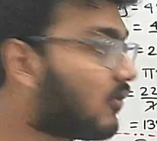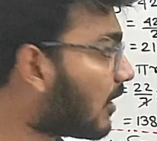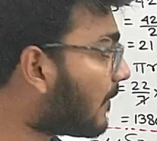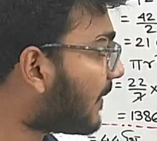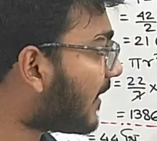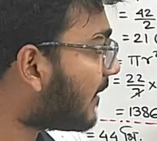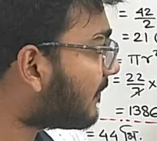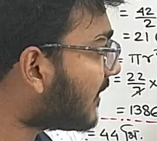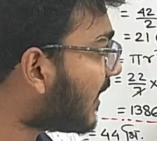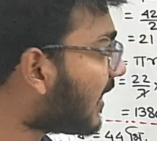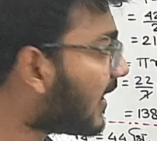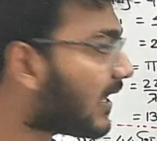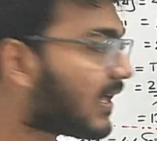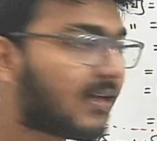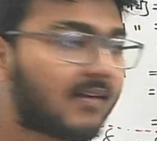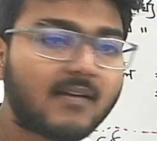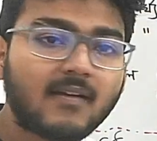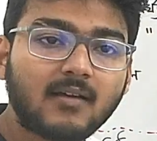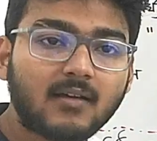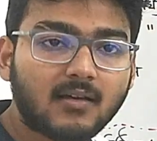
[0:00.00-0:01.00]
কি করে পেলাম দেখলে
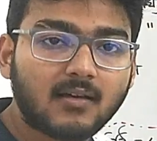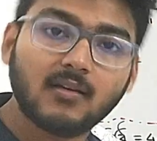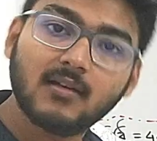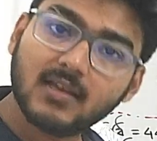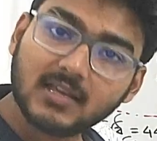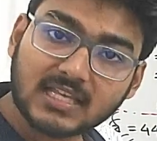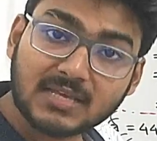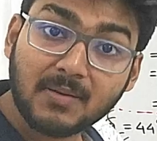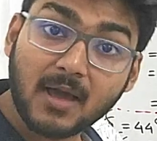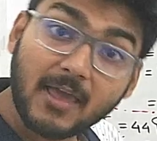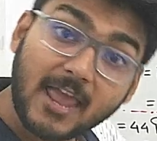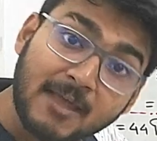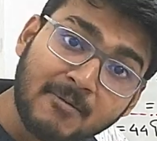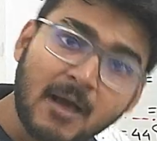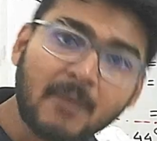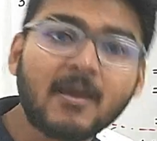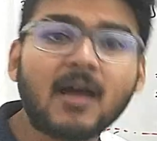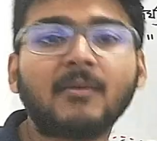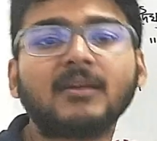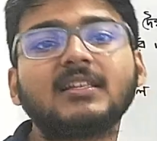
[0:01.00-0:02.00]
কিভাবে
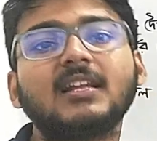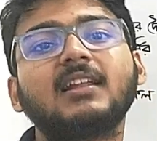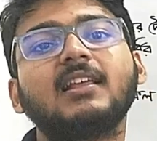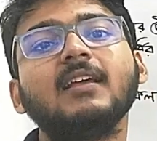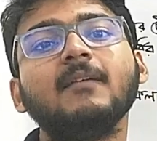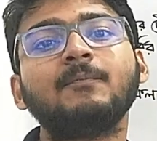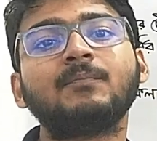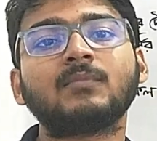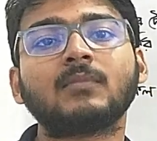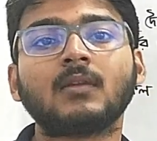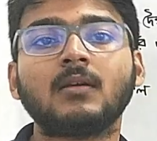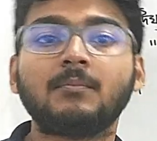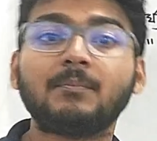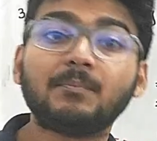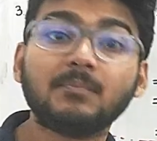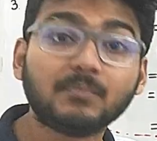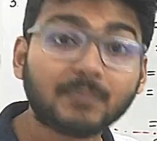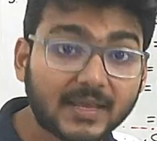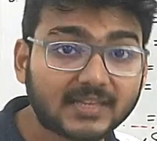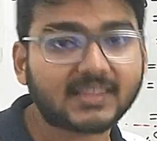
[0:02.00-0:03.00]
এইভাবে আমাদেরকে
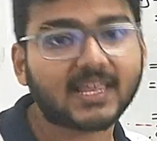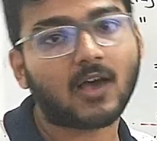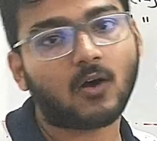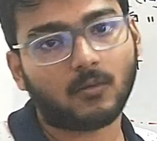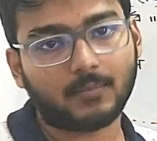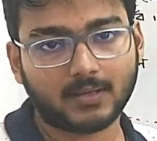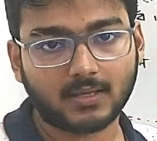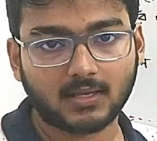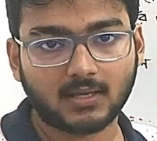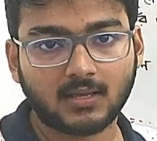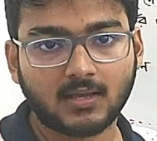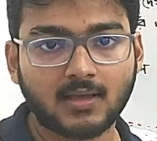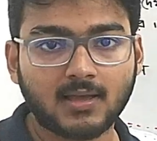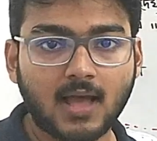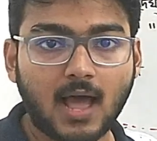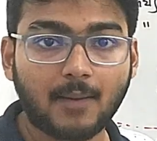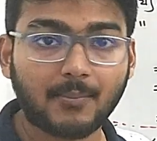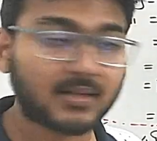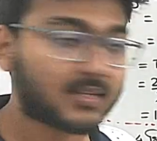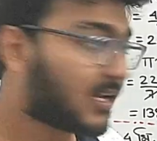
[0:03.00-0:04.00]
পেতে হবে
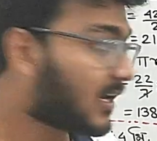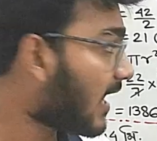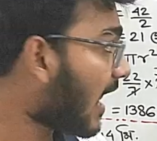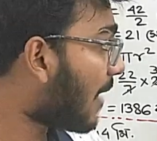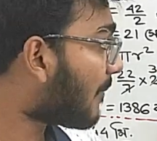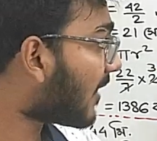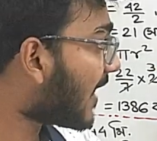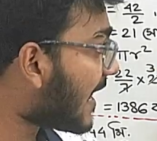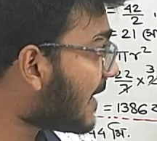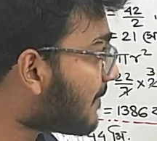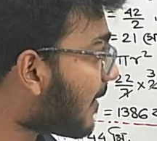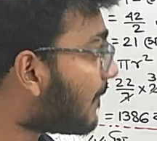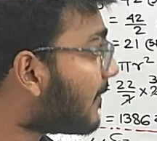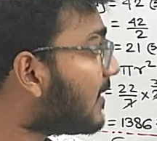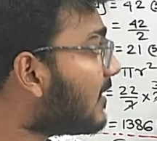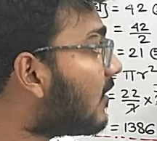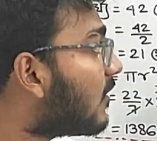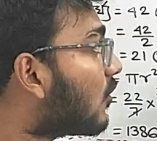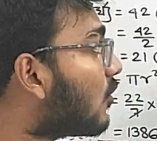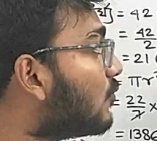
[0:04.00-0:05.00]
আমাদের আমরা
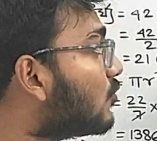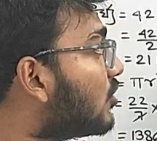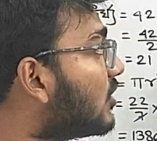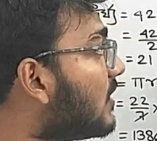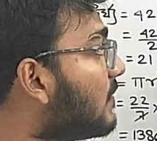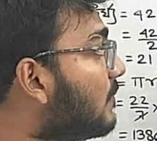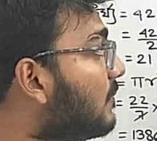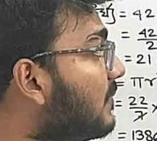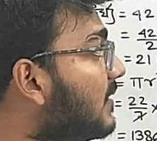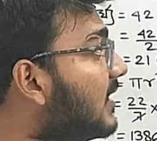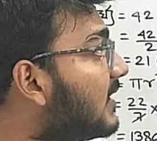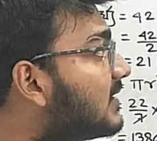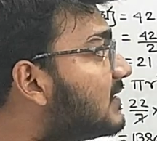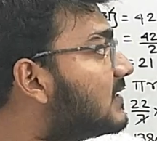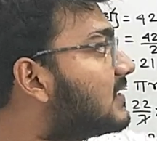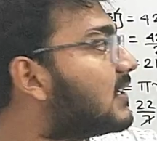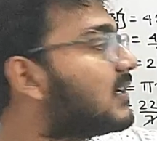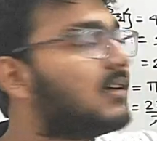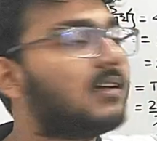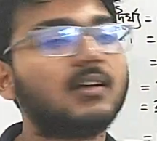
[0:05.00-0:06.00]
এইভাবেই এরকম যদি
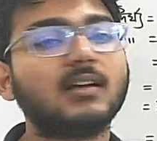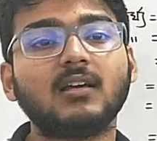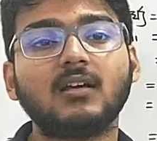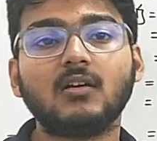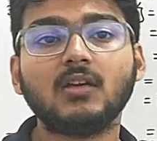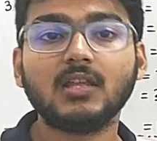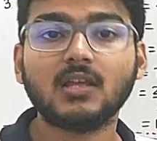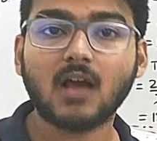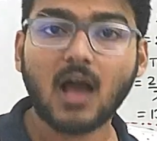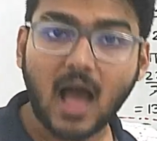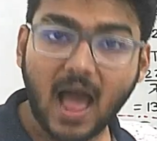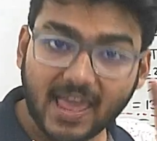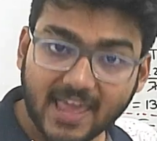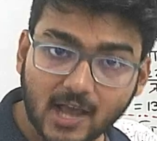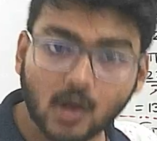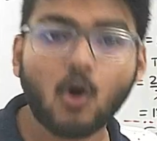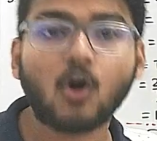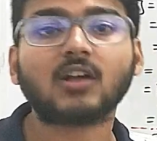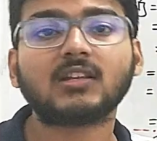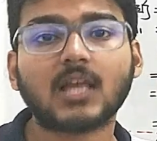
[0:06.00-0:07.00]
মিক্সড
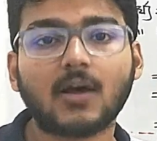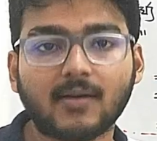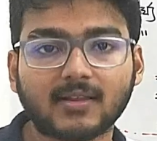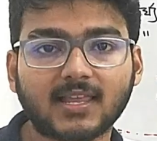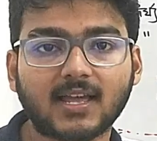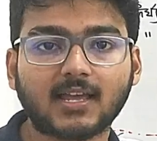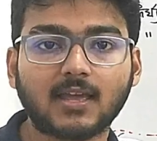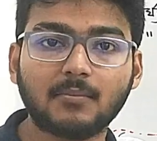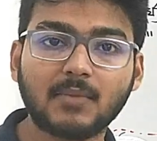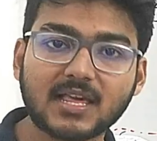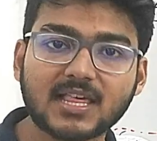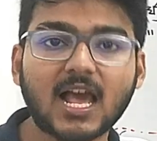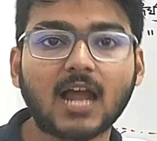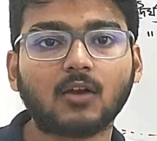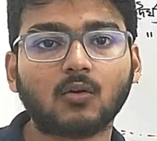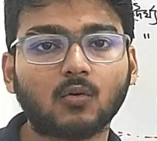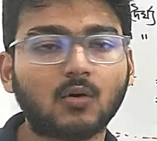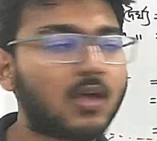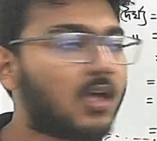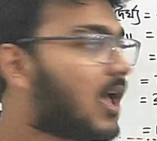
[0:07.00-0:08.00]
একক দেওয়া থাকে
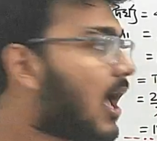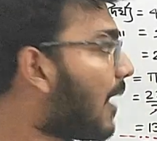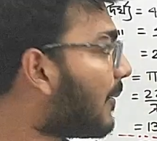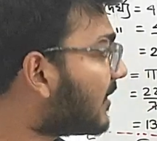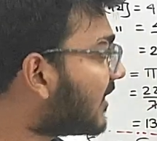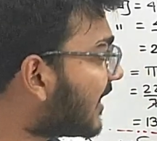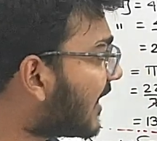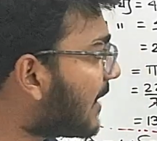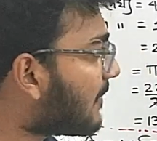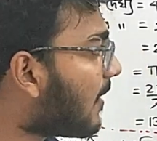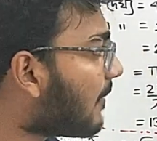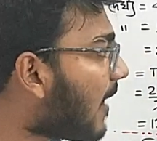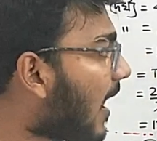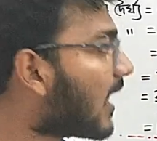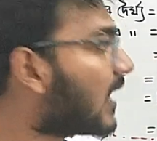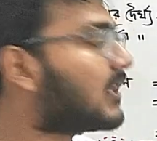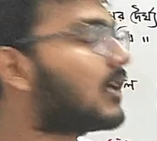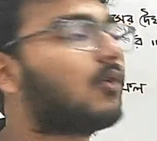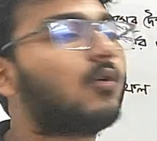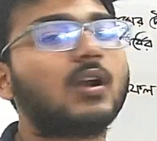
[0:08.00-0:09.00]
মেশানো আমাদেরকে এইভাবে
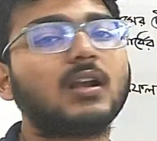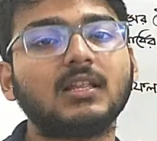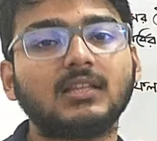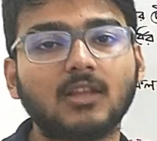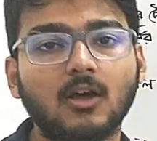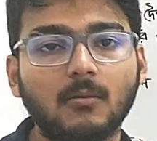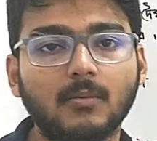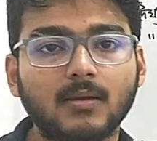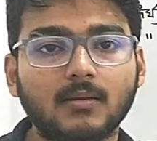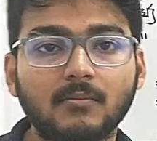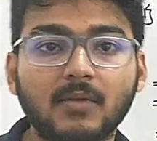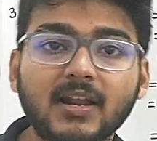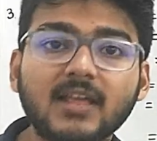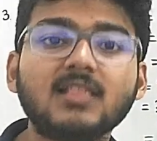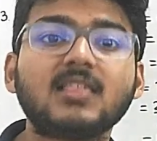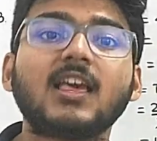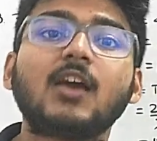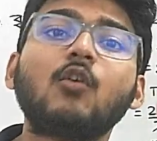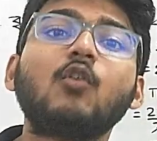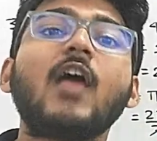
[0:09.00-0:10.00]
আলাদা করে নিতে হবে মানে
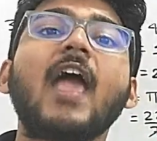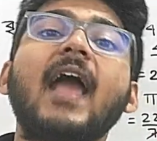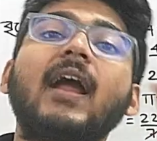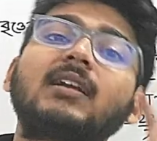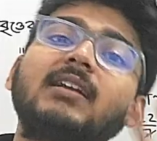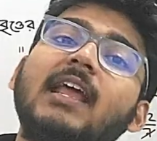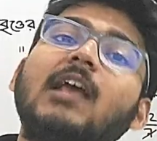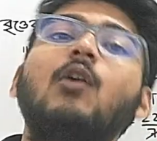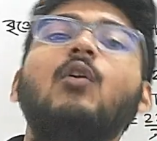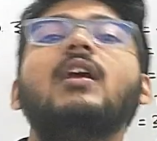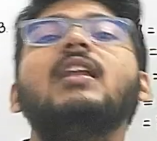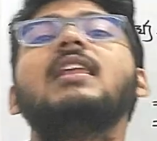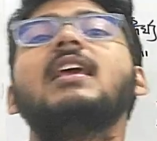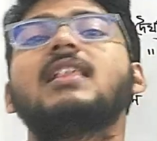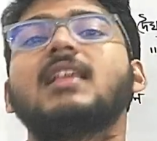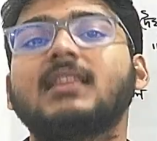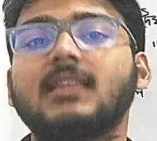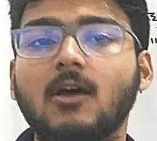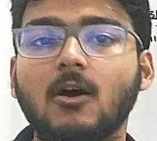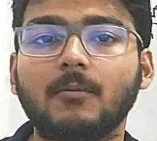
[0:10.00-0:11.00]
যে কোনো একটা এককে
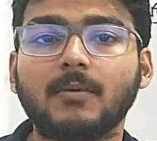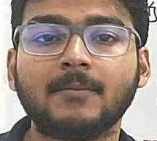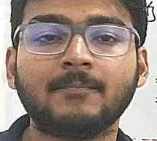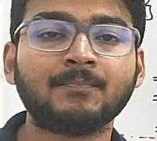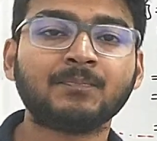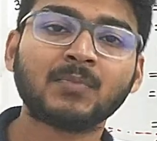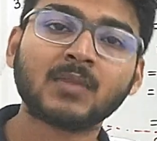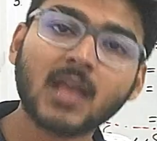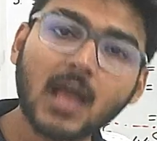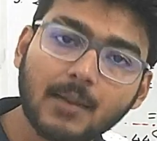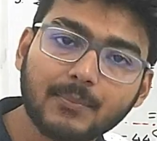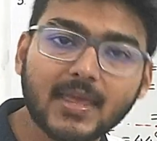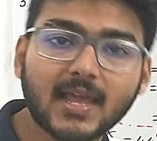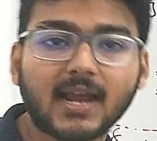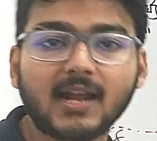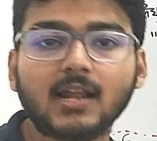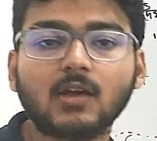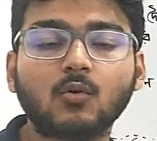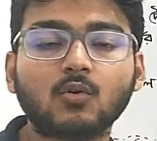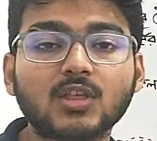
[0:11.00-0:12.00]
নিয়ে যেতে হবে আমি
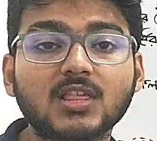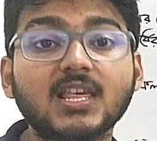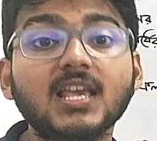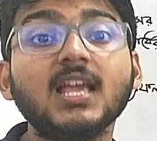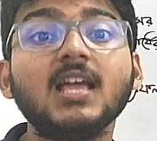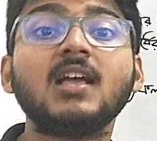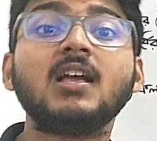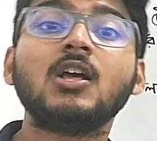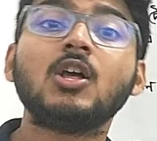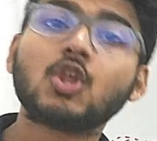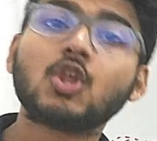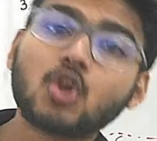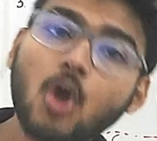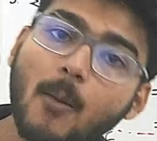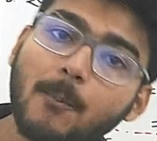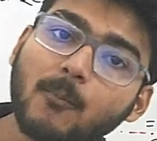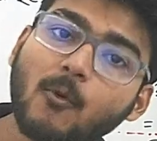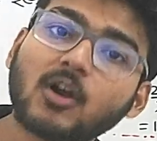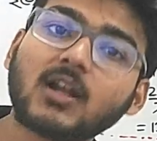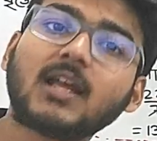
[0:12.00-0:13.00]
এখানে করছি
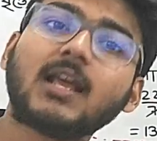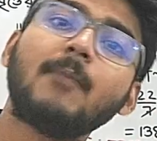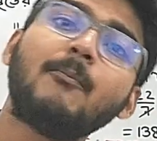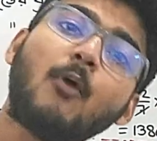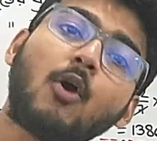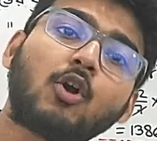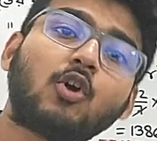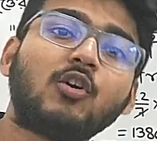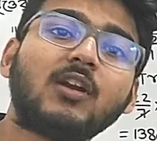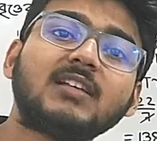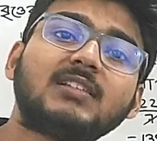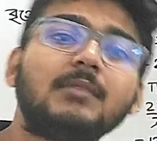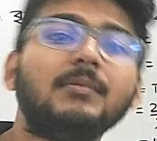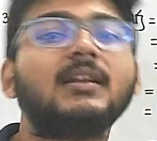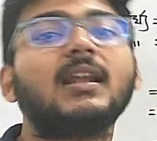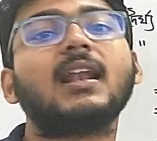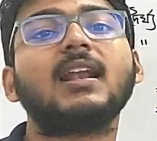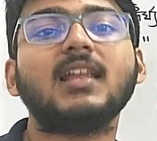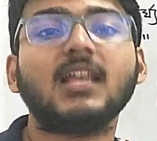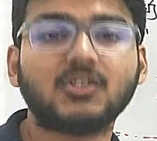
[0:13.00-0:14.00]
সব কটাকে বর্গ
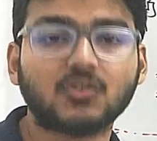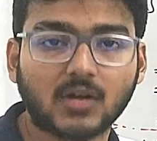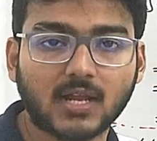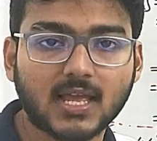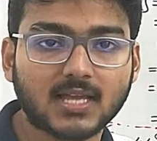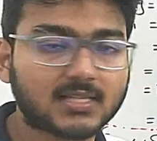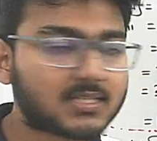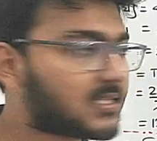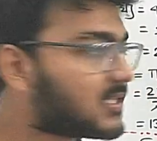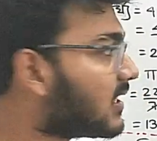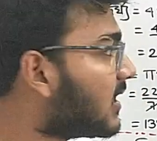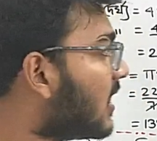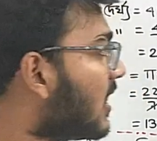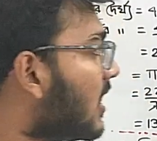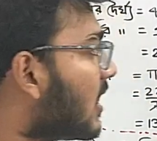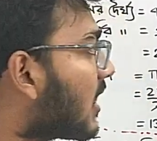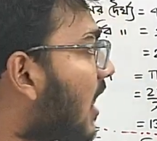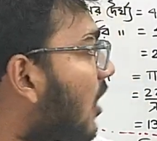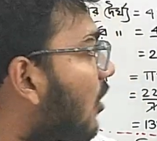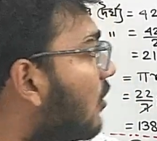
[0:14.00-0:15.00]
ডেসিমিটারে নিয়ে চলে যাচ্ছি
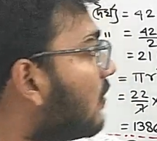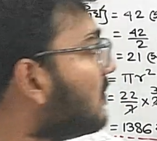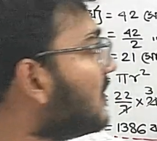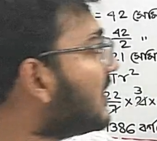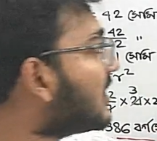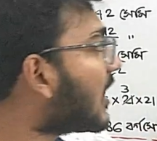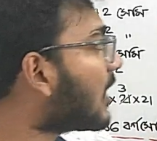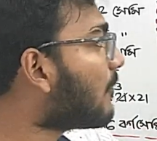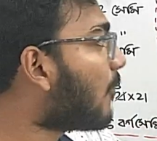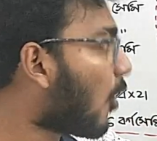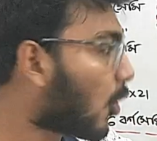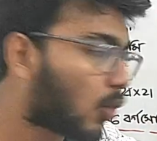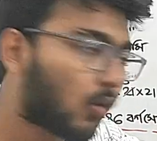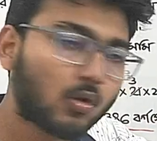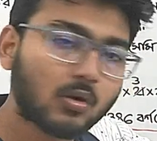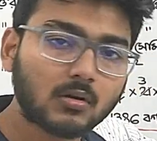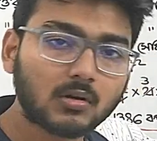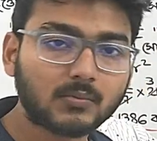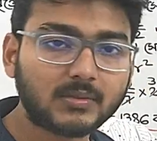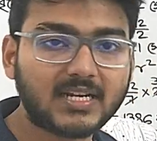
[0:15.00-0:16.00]
কারণ মিটার বড়
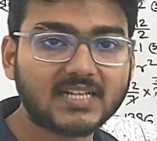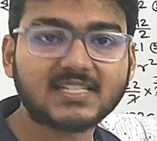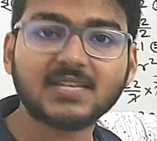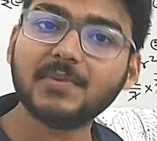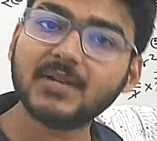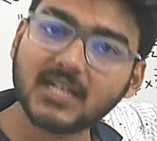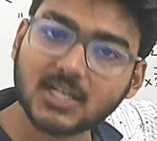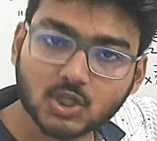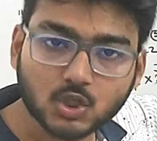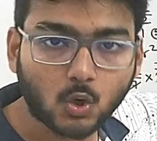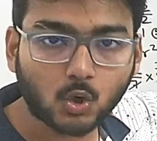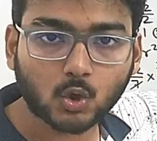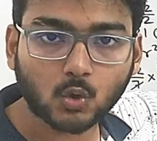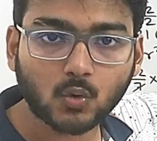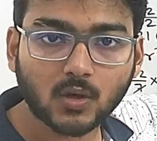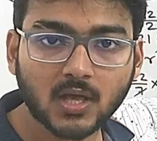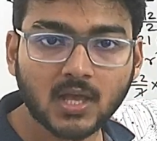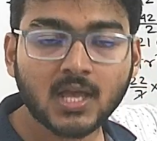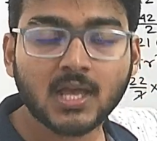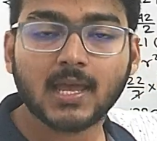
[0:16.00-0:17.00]
ডেসিমিটার ছোট
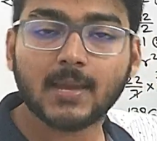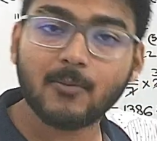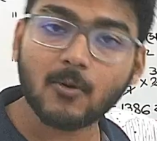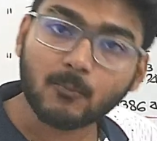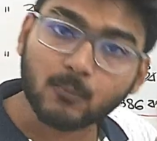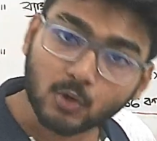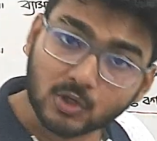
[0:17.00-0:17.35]
এবং